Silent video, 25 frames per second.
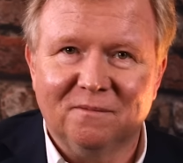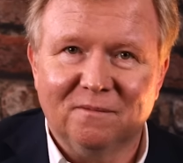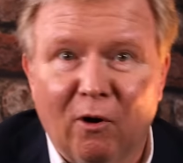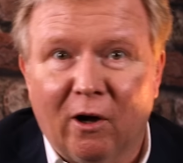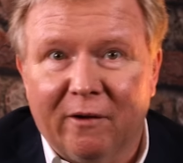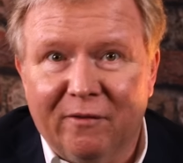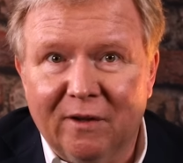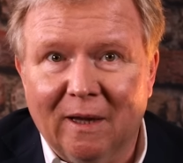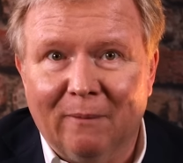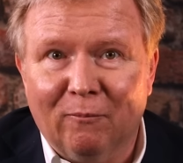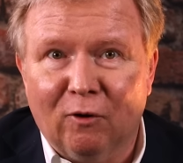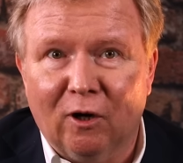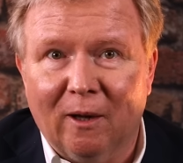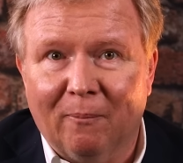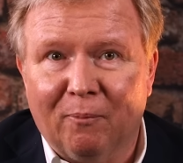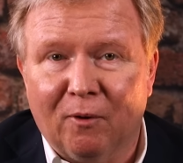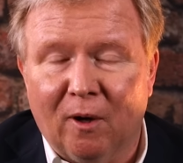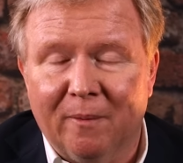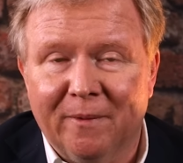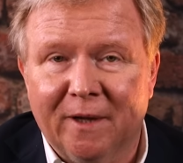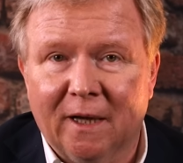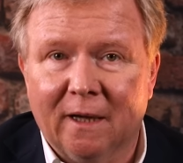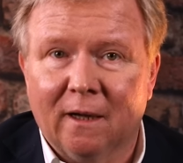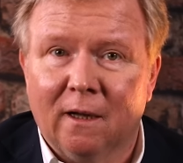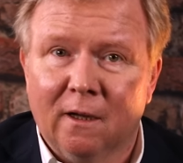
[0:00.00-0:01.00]
D'abord, évidemment, la
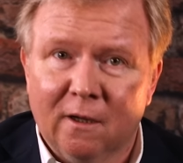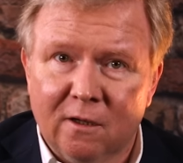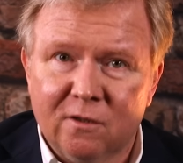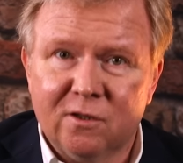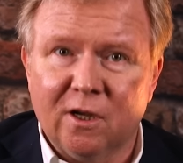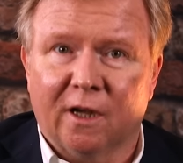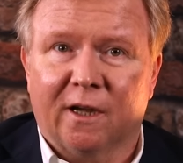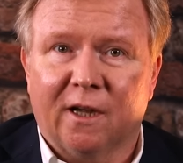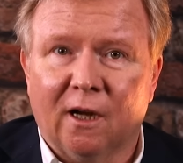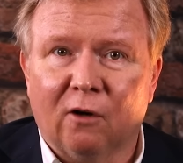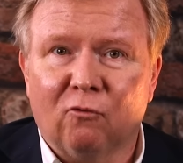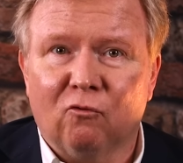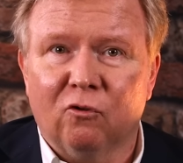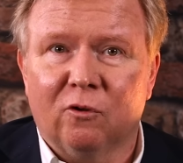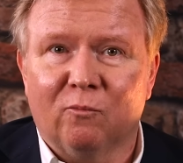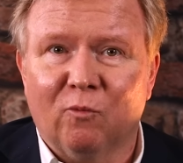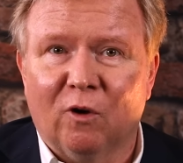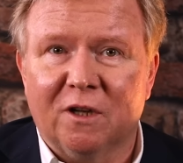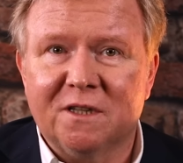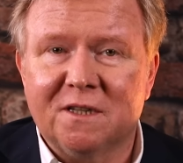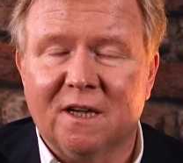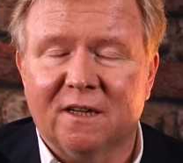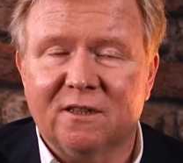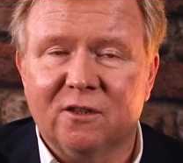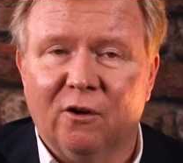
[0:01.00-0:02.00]
première, c'est qu'elle coûte
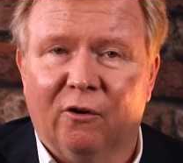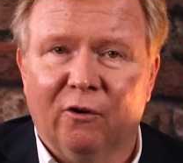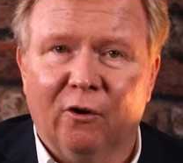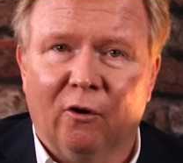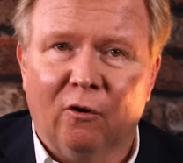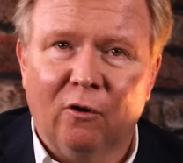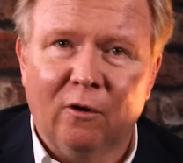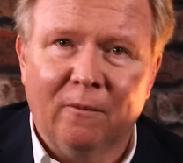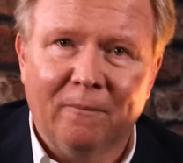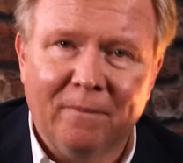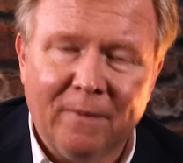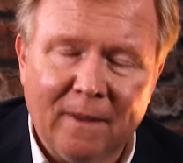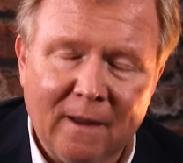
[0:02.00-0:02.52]
moins de 500 euros.